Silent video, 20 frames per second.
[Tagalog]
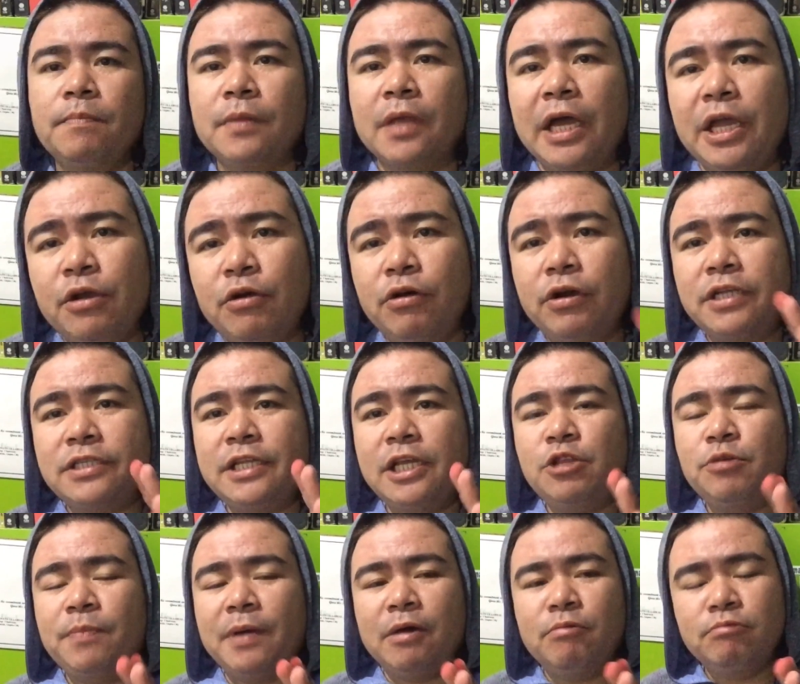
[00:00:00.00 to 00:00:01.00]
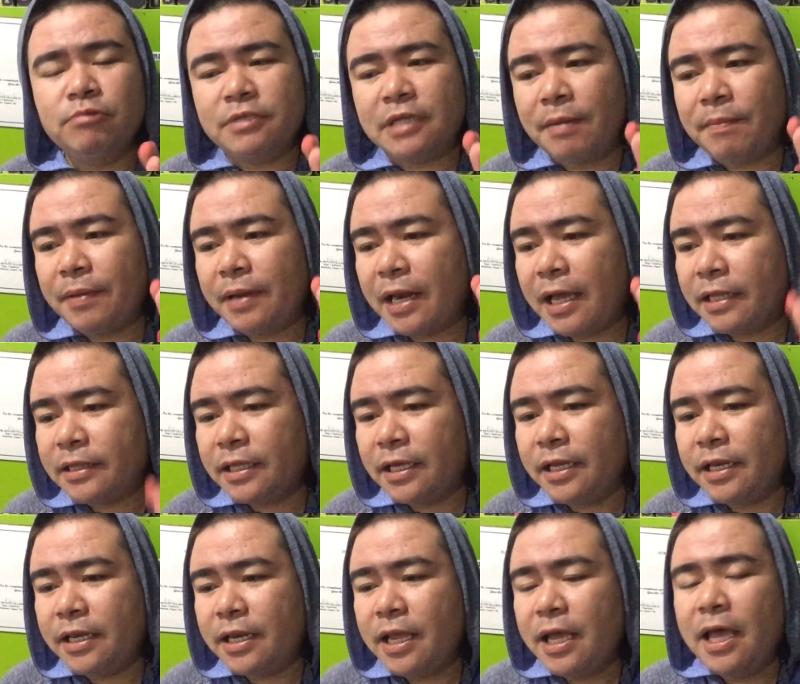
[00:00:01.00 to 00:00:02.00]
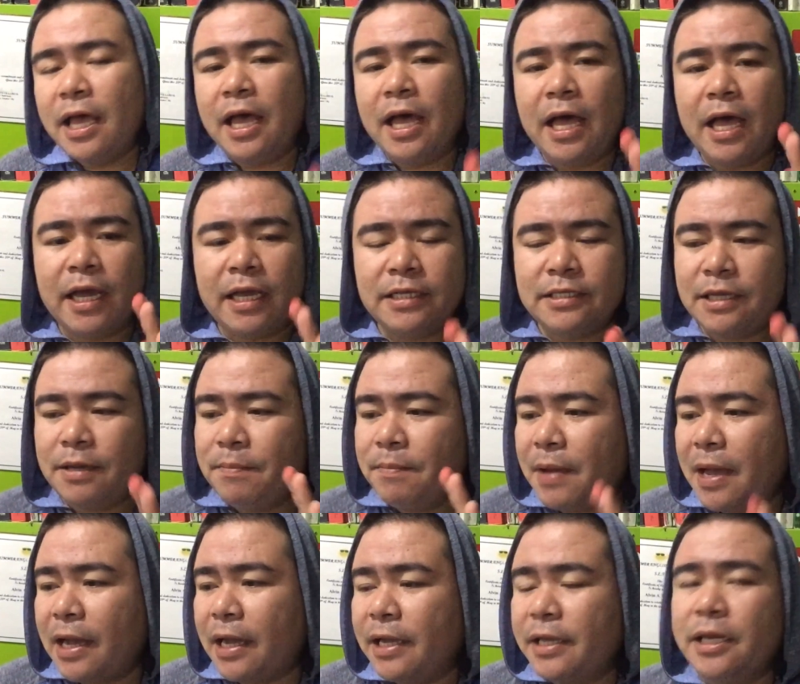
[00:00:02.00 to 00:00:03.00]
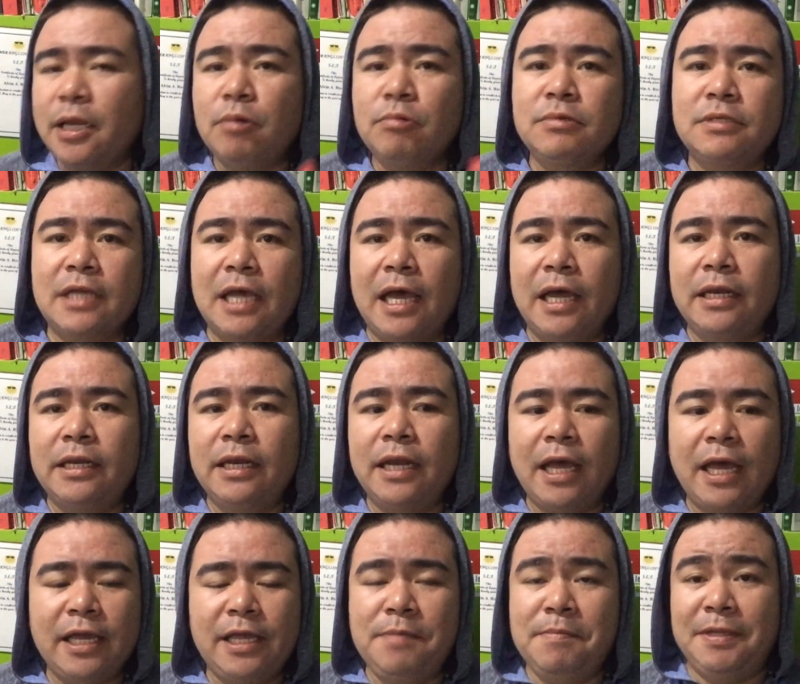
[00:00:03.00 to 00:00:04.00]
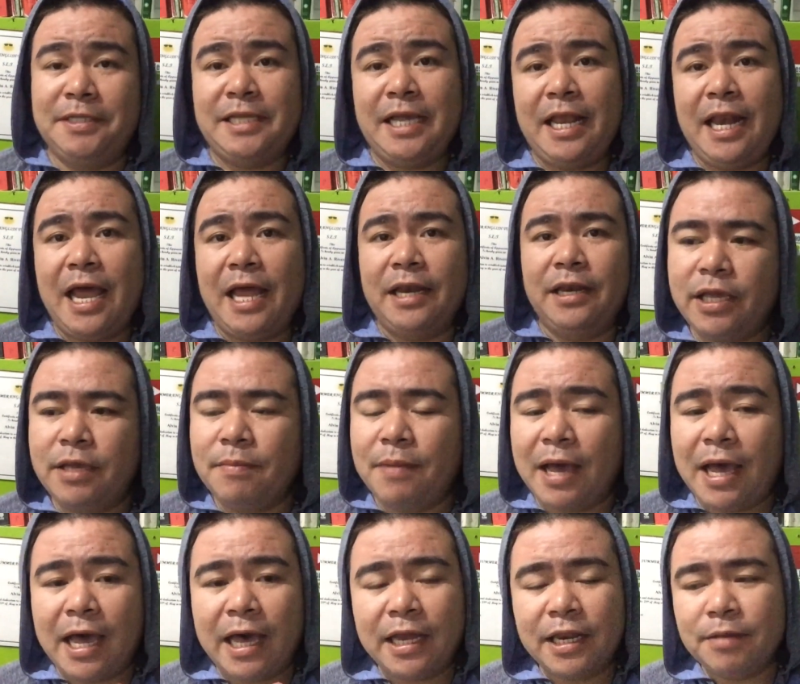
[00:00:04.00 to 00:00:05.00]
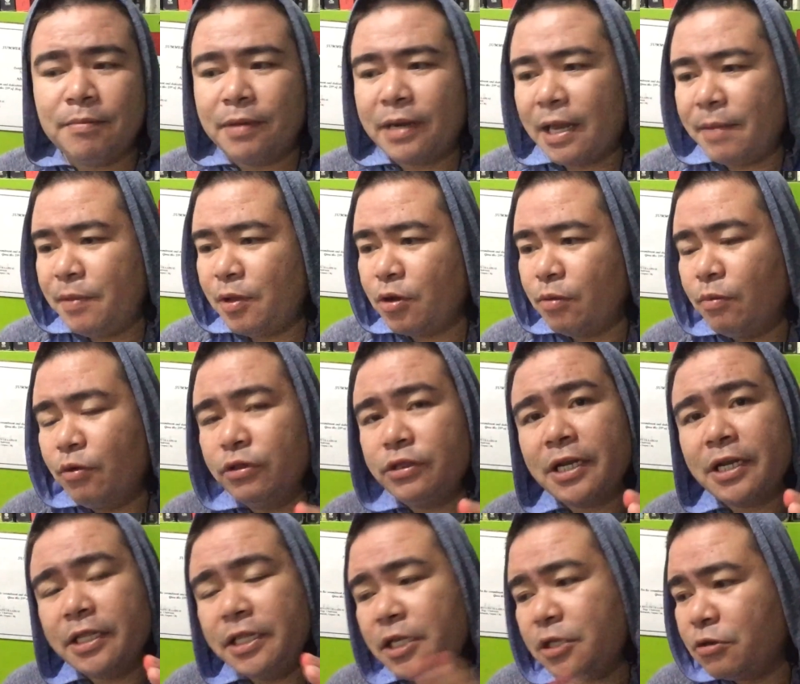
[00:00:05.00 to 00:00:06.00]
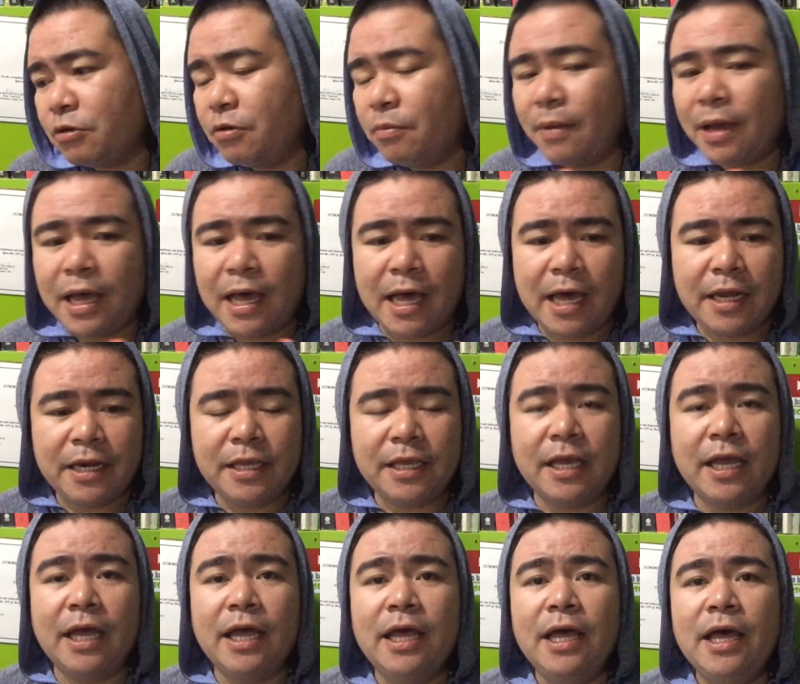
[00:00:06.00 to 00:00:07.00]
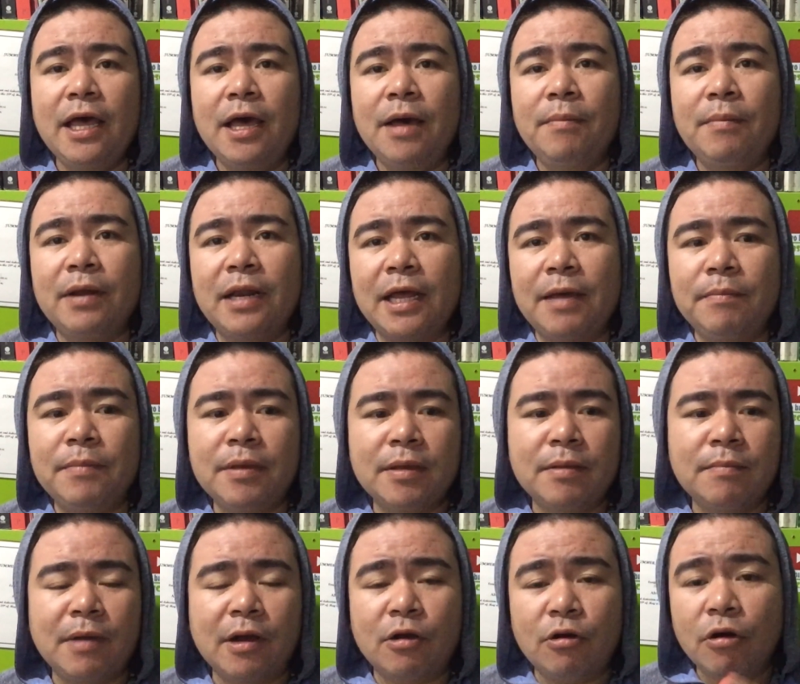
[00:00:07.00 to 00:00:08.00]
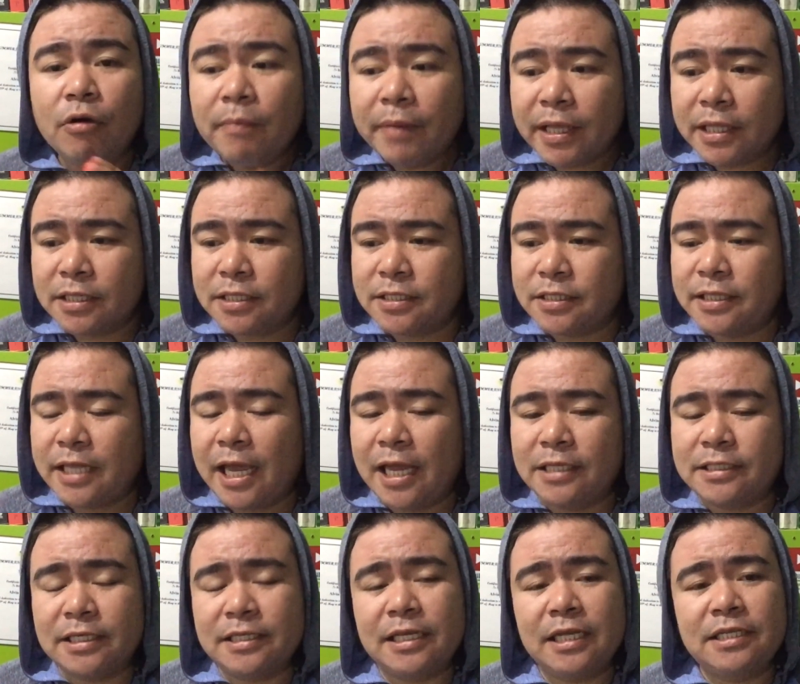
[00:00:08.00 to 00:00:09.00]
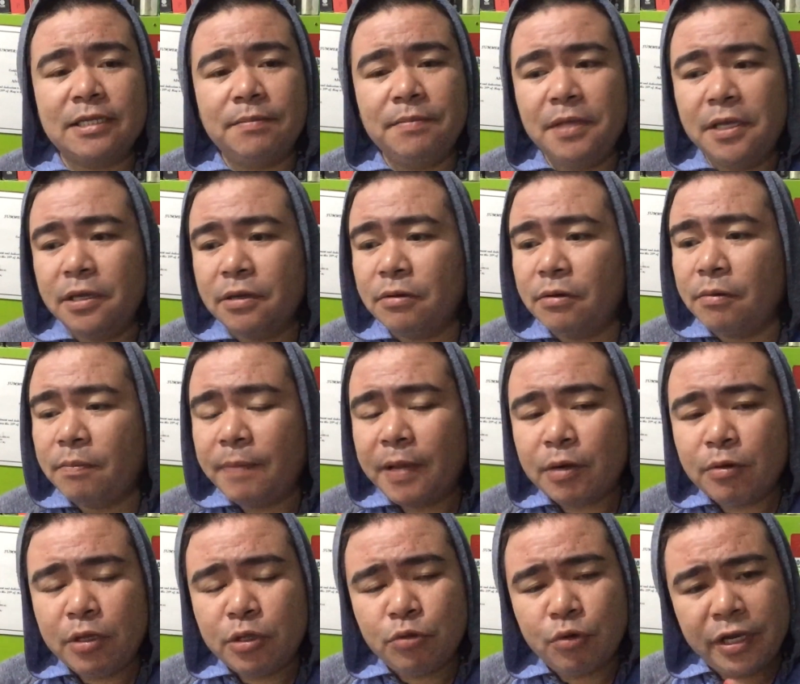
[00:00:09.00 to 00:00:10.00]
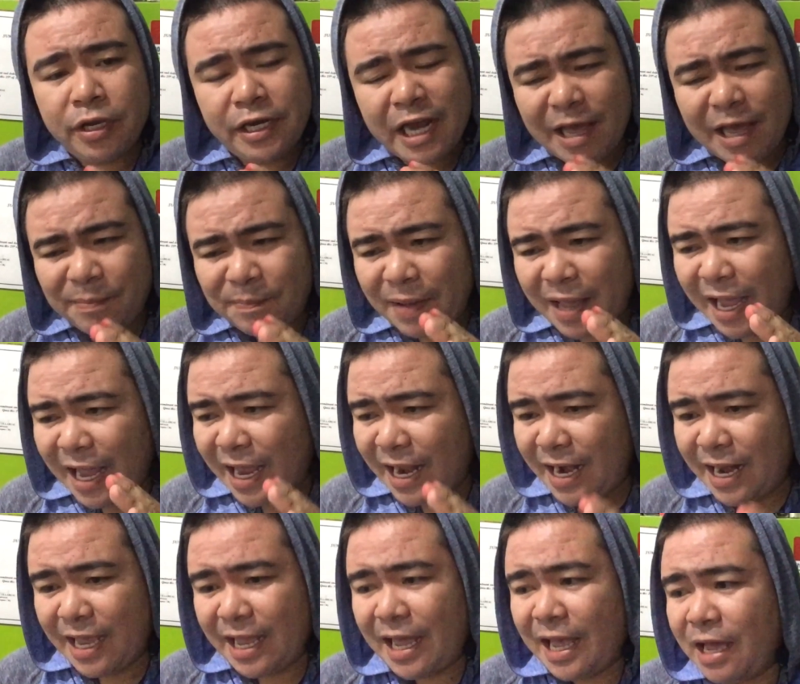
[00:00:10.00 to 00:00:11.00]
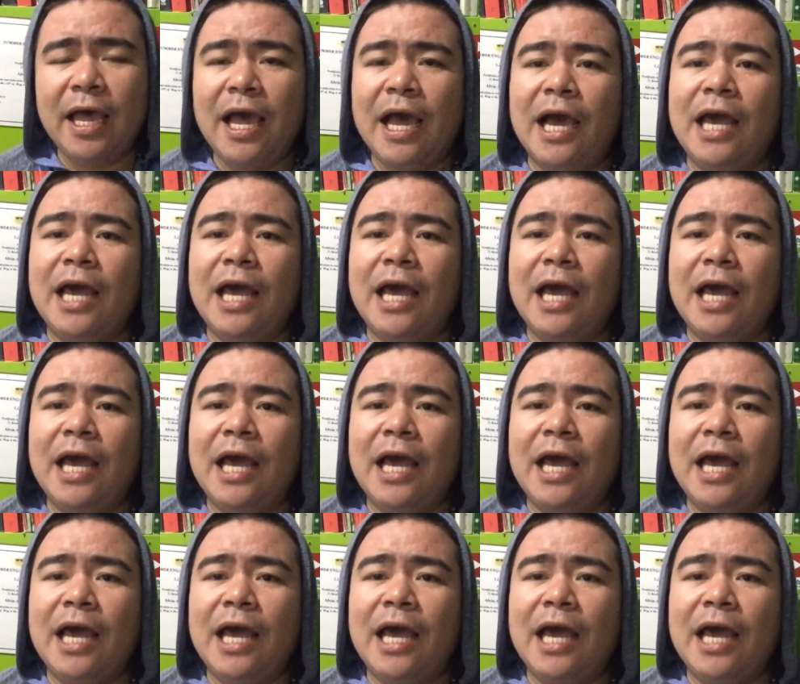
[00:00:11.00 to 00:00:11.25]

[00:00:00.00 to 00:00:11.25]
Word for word: Ngayong oras na ito pag-uusapan natin ang isang bagay na kung saan ay maselan. Maaaring maraming kumontra dito, maaaring uh, maraming mag-comments dahil sa sasabihin ko, pero ito ay napakahalaga.